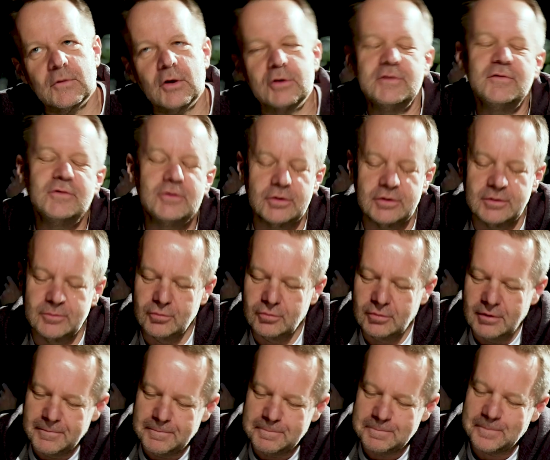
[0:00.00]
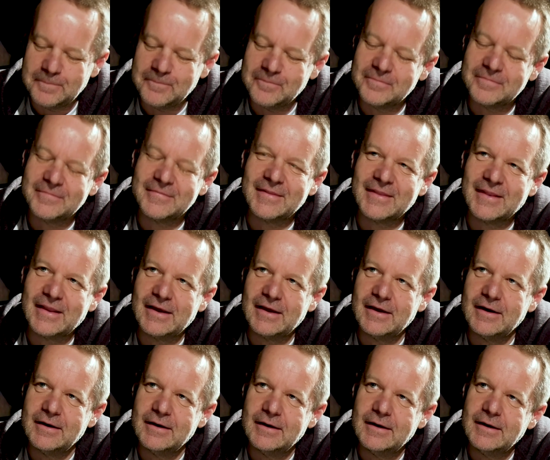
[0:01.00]
No oczywiście, że No byłem. właśnie, nie Ale
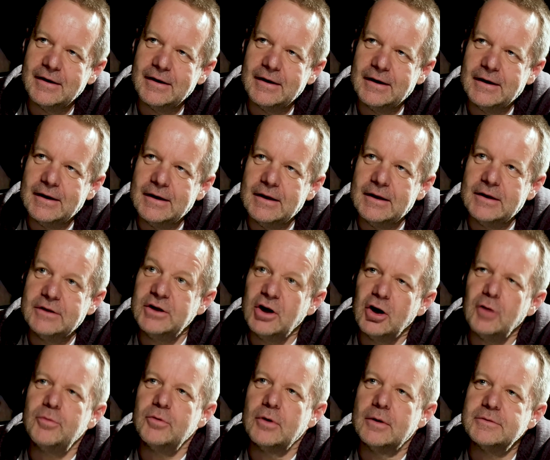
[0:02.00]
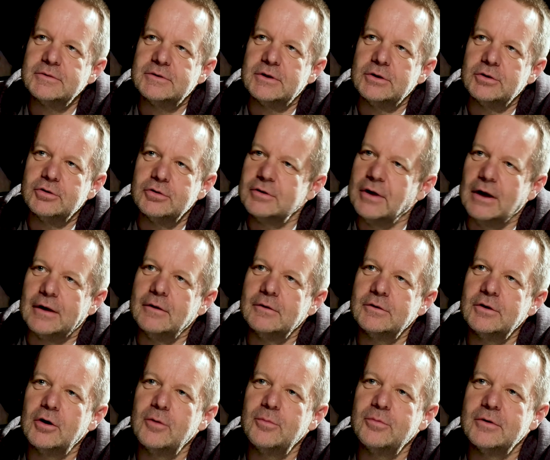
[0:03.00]
co? Robiłeś zdjęcia? nie robiłem zdjęć, nie.
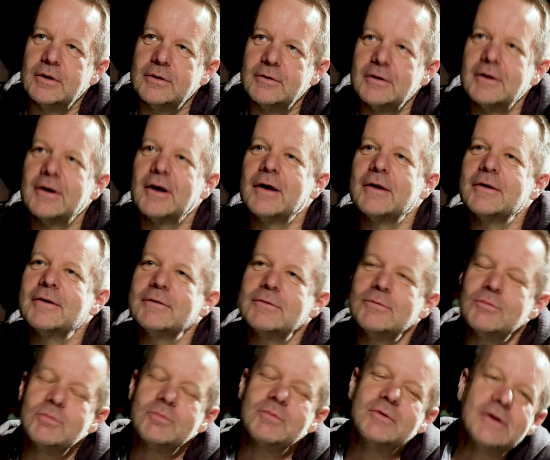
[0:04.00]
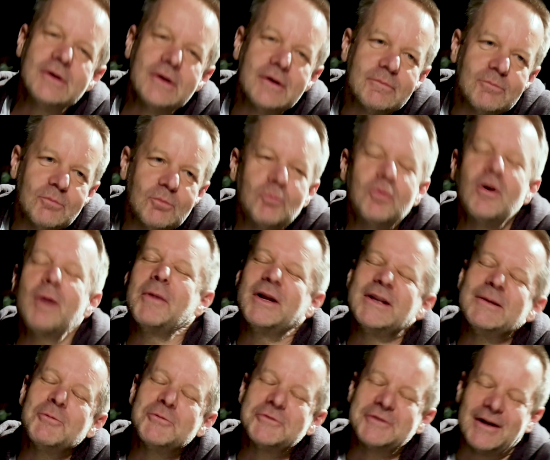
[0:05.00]
nie robiłem. kamieniami? Nie, byłem na
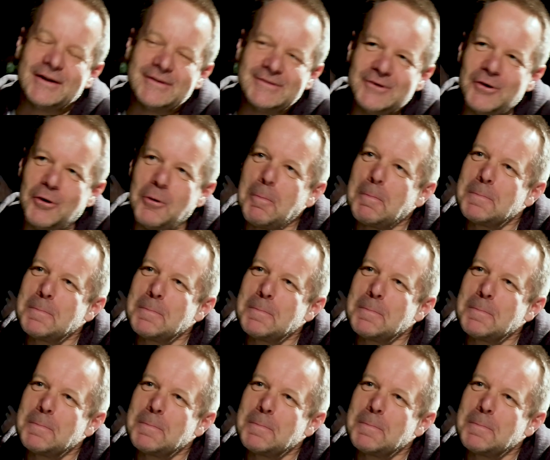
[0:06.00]
demonstracji. O.